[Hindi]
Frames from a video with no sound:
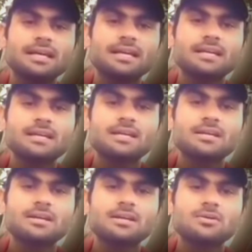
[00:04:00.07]
है
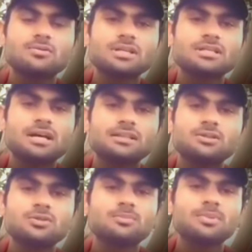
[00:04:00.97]
उसकी शादी
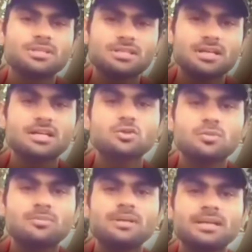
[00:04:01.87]
हुई पच्चीस साल की
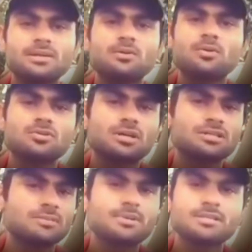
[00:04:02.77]
उम्र में और उसका
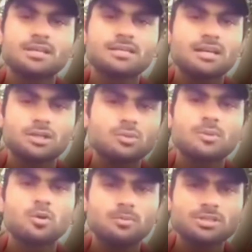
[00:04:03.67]
छब्बीस सताईस साल की उम्र
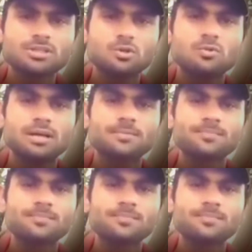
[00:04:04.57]
में कोई बच्चा हुआ